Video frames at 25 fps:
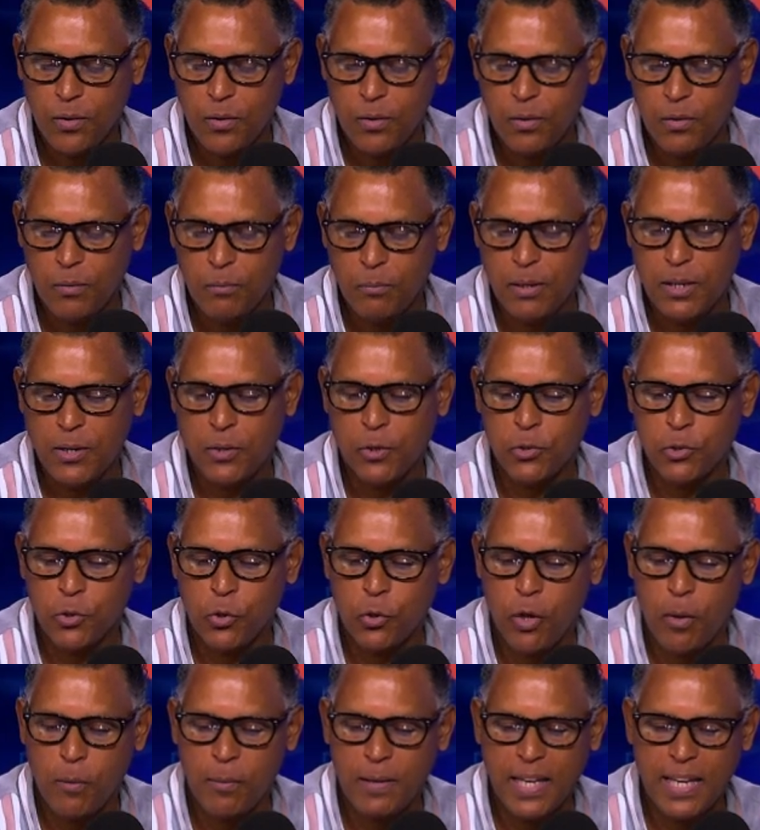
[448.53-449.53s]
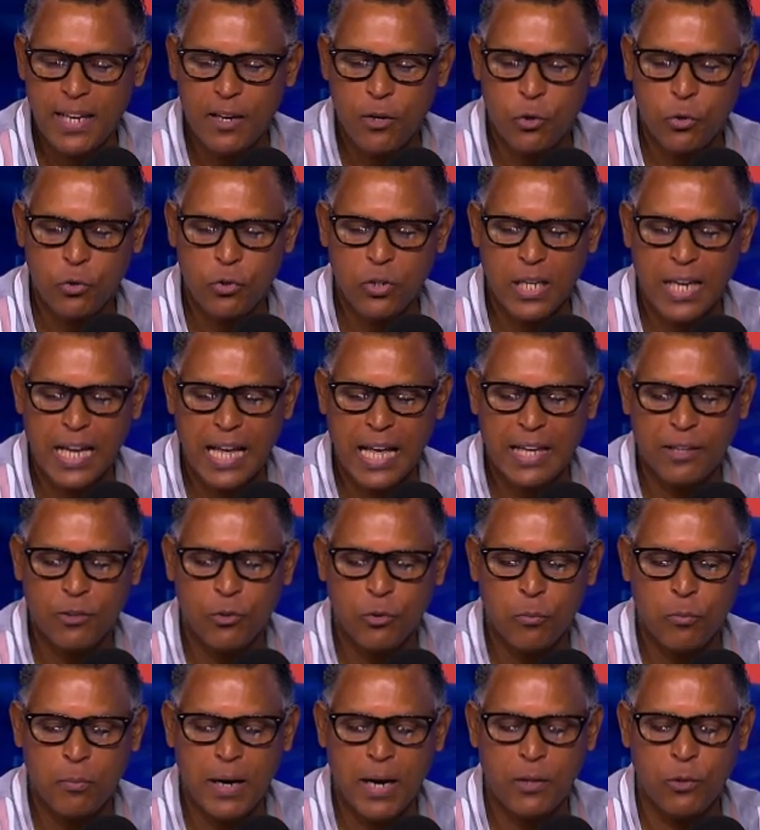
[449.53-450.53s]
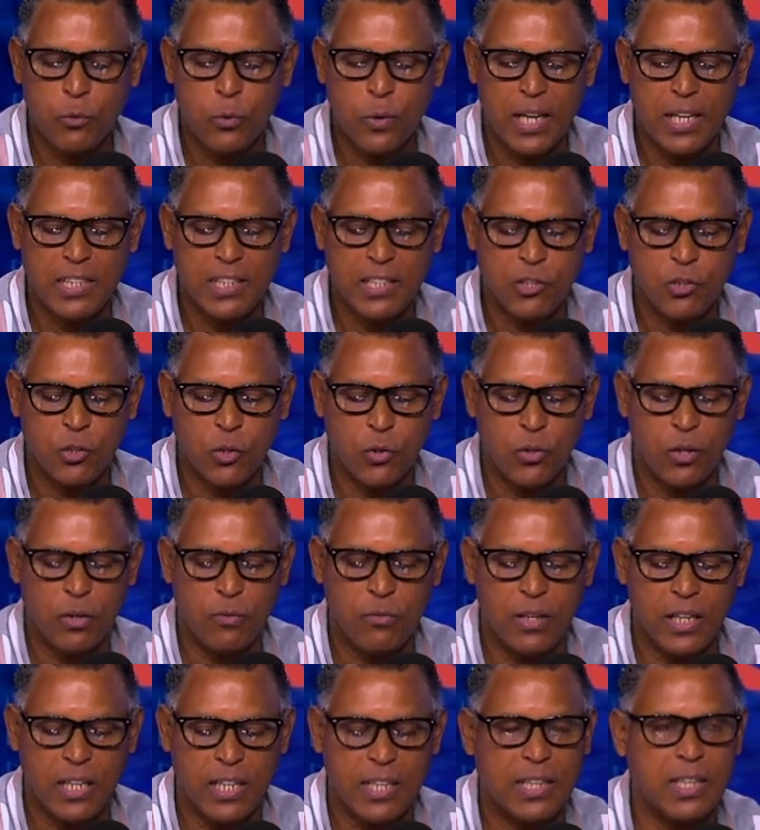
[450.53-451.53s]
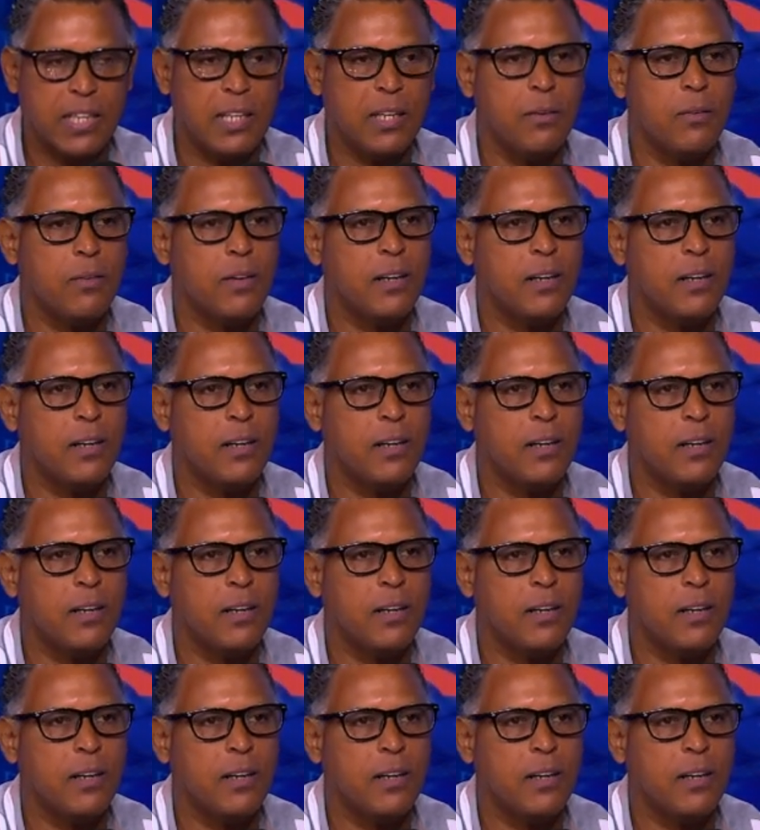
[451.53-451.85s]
pero que todavía no se ha tomado una decisión definitiva.